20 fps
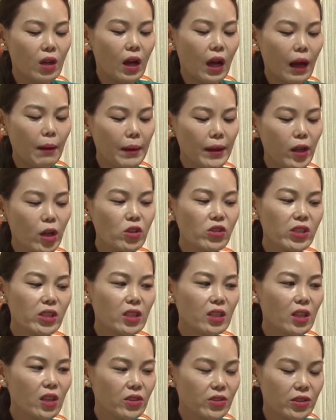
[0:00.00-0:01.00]
아마
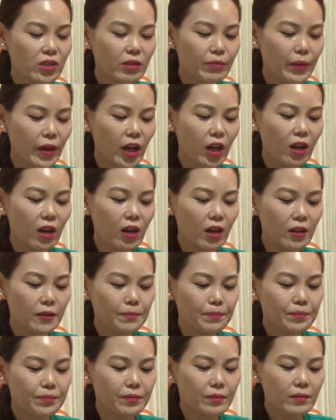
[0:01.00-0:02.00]

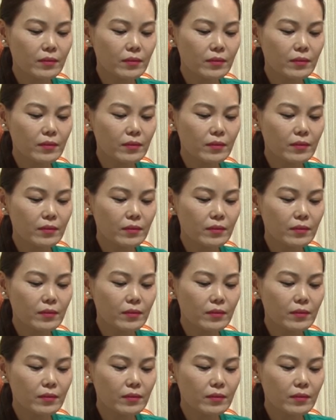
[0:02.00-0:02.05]
현실이었으면